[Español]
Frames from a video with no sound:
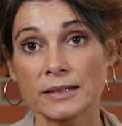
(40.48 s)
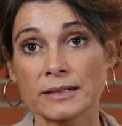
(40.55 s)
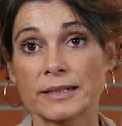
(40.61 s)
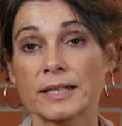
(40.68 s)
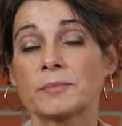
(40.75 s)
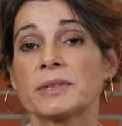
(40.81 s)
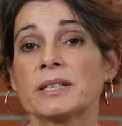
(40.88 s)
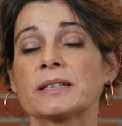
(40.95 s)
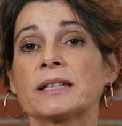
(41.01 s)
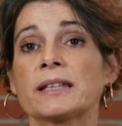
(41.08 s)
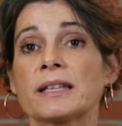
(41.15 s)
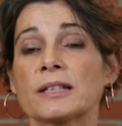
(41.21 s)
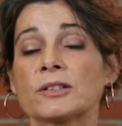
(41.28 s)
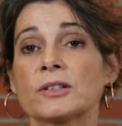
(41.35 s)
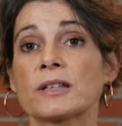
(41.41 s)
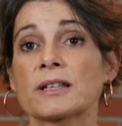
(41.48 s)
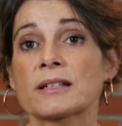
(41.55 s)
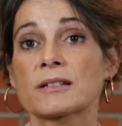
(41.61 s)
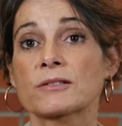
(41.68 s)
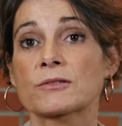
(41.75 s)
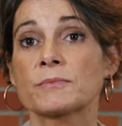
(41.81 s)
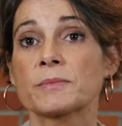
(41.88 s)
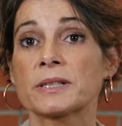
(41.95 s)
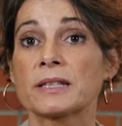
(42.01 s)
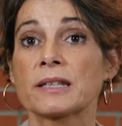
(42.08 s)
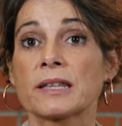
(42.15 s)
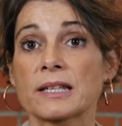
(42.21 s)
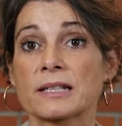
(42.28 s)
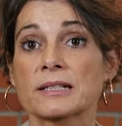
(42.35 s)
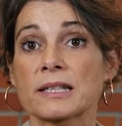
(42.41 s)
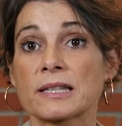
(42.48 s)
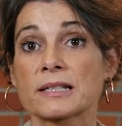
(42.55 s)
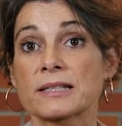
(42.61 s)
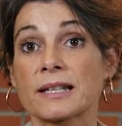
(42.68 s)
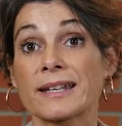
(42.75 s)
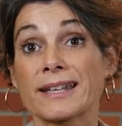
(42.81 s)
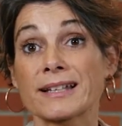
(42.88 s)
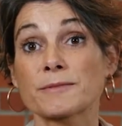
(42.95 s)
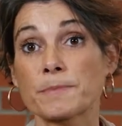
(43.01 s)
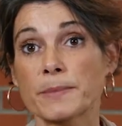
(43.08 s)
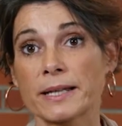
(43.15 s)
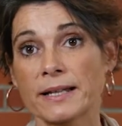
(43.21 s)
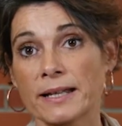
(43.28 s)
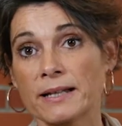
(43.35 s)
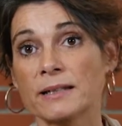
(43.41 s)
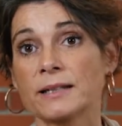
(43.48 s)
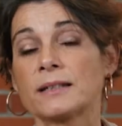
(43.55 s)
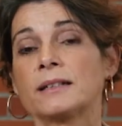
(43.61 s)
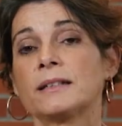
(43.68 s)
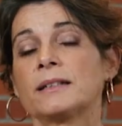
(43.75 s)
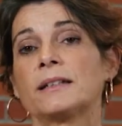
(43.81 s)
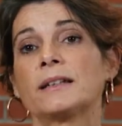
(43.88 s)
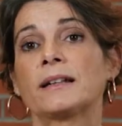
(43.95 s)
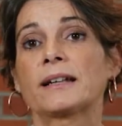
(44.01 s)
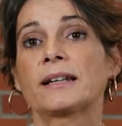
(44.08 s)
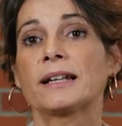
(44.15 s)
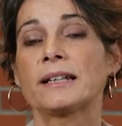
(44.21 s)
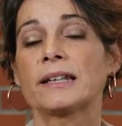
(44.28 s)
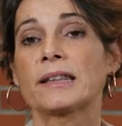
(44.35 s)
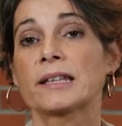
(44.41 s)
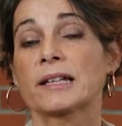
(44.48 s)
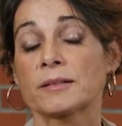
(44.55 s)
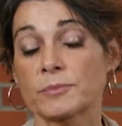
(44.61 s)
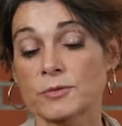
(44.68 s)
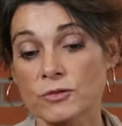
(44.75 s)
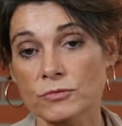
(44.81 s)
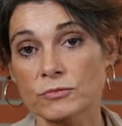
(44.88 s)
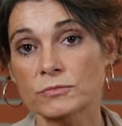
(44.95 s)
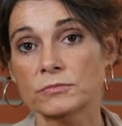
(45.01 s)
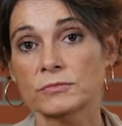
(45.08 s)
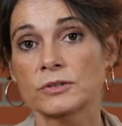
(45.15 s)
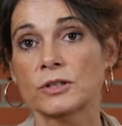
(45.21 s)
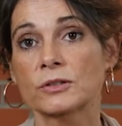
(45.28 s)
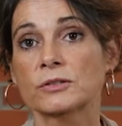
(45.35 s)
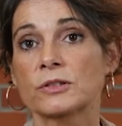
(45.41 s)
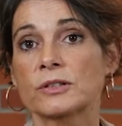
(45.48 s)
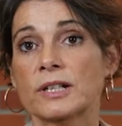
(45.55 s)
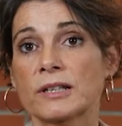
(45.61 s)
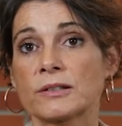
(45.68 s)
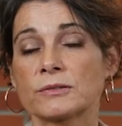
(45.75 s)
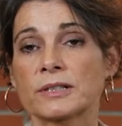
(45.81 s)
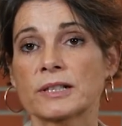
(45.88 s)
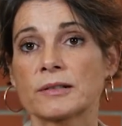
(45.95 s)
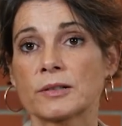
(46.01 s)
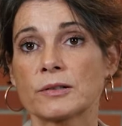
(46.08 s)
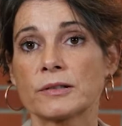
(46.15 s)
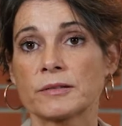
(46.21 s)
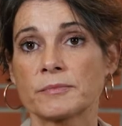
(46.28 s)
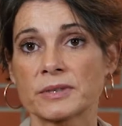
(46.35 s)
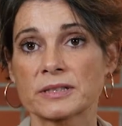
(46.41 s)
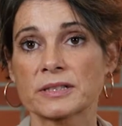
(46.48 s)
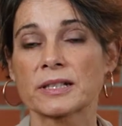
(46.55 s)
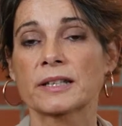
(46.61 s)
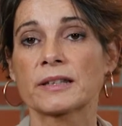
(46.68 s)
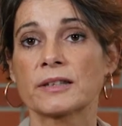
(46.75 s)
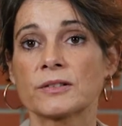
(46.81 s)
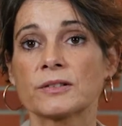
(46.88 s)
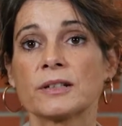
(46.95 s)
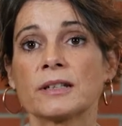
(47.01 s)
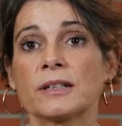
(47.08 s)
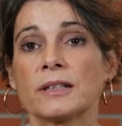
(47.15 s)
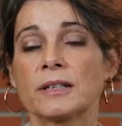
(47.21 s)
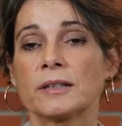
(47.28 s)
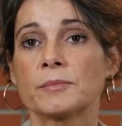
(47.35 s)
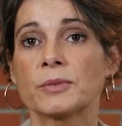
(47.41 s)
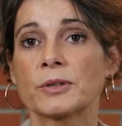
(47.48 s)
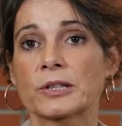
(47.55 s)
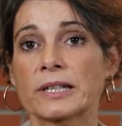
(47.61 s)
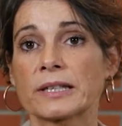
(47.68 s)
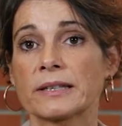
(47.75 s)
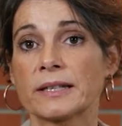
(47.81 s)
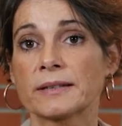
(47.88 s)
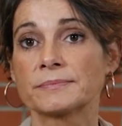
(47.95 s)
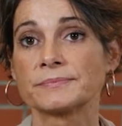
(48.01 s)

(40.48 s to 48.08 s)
también te da todas las competencias necesarias para realizar pues, un doctorado, un trabajo de investigación importante.